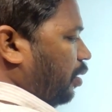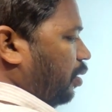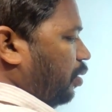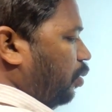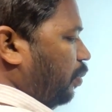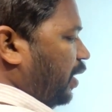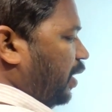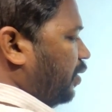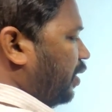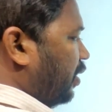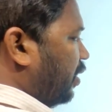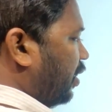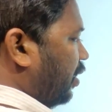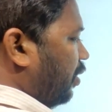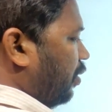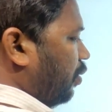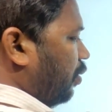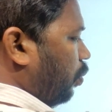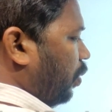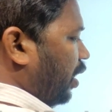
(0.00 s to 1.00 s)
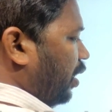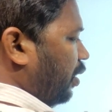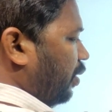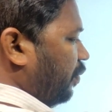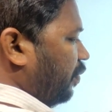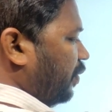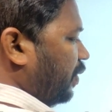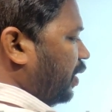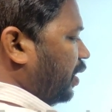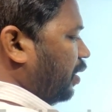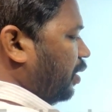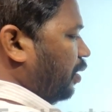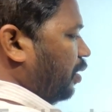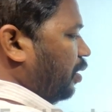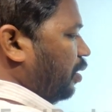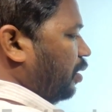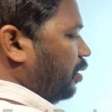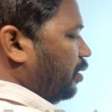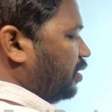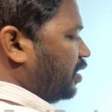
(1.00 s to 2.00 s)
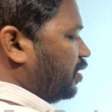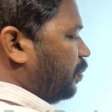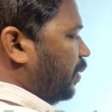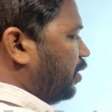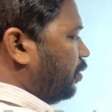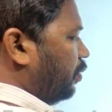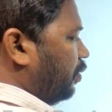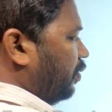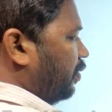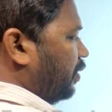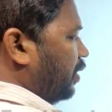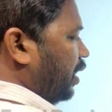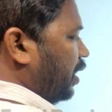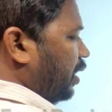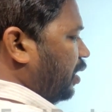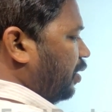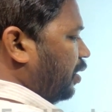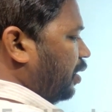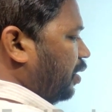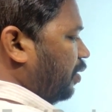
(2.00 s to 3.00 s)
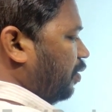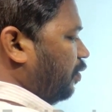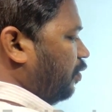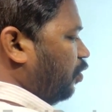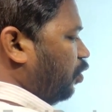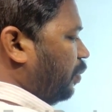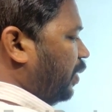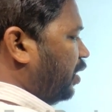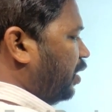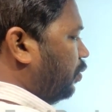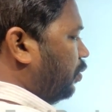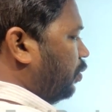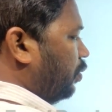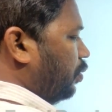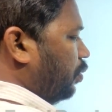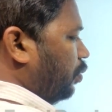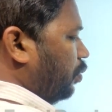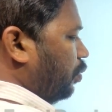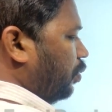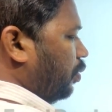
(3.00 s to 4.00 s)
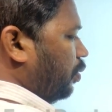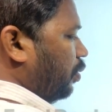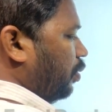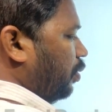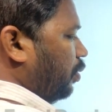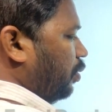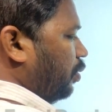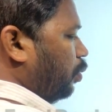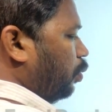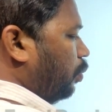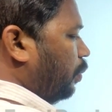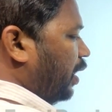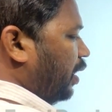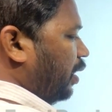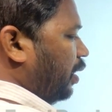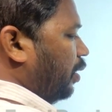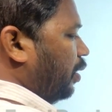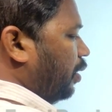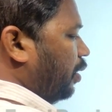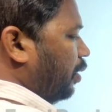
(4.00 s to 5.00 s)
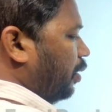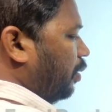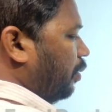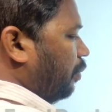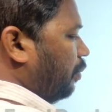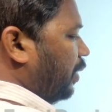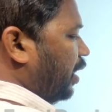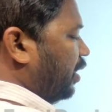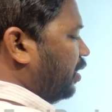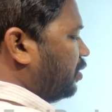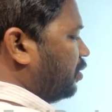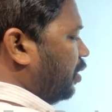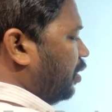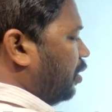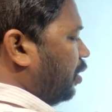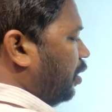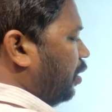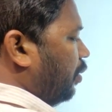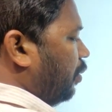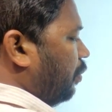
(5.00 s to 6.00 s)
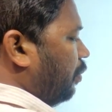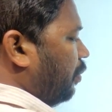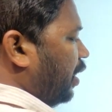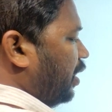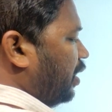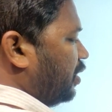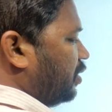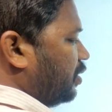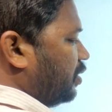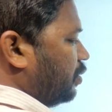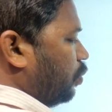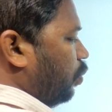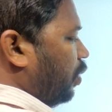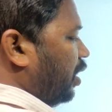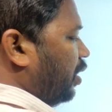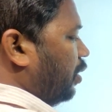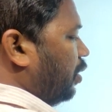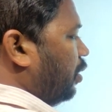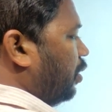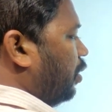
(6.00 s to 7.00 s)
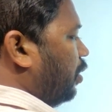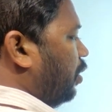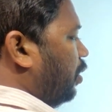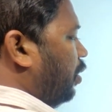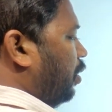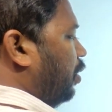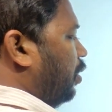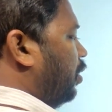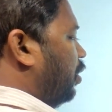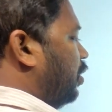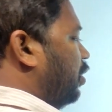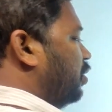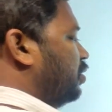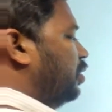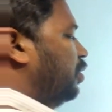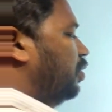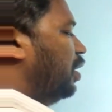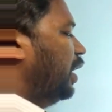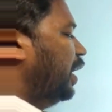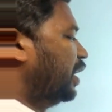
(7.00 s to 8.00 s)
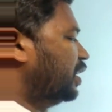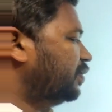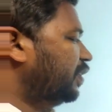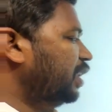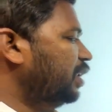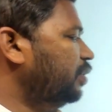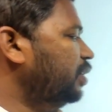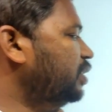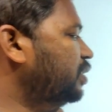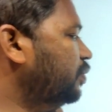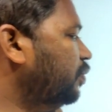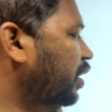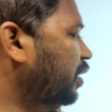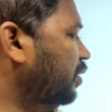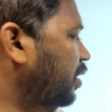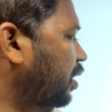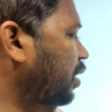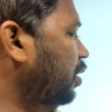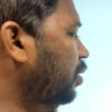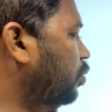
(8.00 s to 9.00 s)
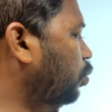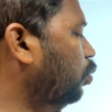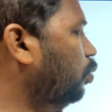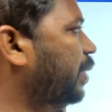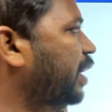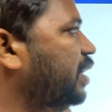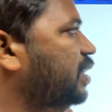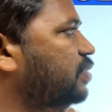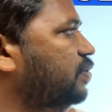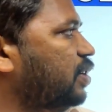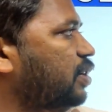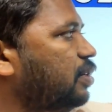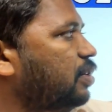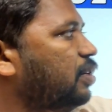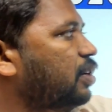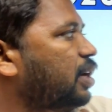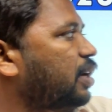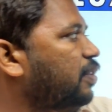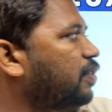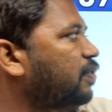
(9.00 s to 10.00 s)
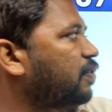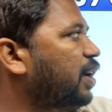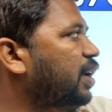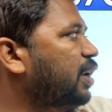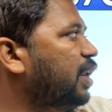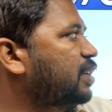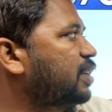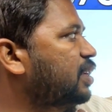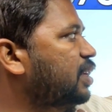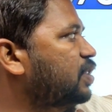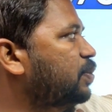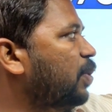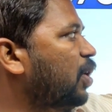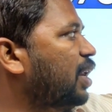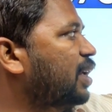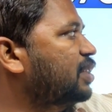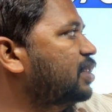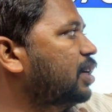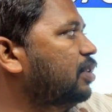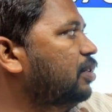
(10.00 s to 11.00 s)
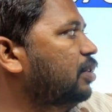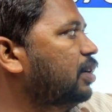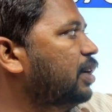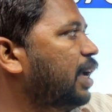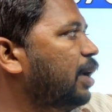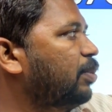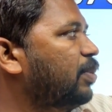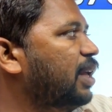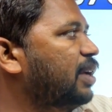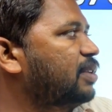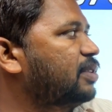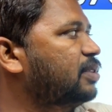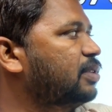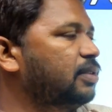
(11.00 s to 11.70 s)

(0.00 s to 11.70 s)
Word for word: టూ బై టూ అంతా వన్ సిక్స్ బై టూ త్రీ ఫోర్ బై టూ టూ టూ బై మైనస్ ఎంత మైనస్ వన్ So your x value is 132 minus 1. Okay, find x. Is small x కదా capital x.